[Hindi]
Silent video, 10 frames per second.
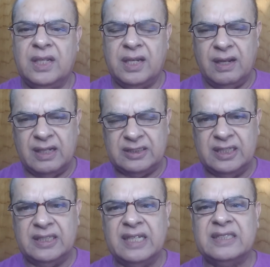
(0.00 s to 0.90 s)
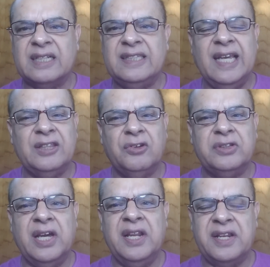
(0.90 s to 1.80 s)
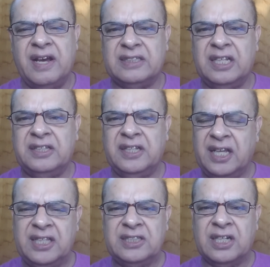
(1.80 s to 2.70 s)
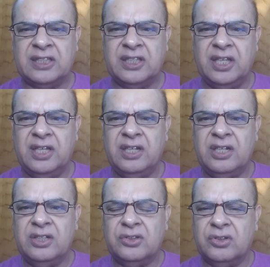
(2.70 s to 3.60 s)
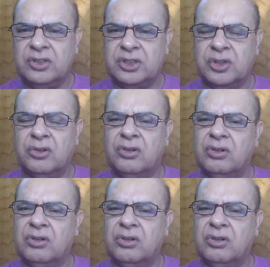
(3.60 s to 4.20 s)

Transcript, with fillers: रियासत दे सकती है तो दे रियासत नहीं दे सकती तो जो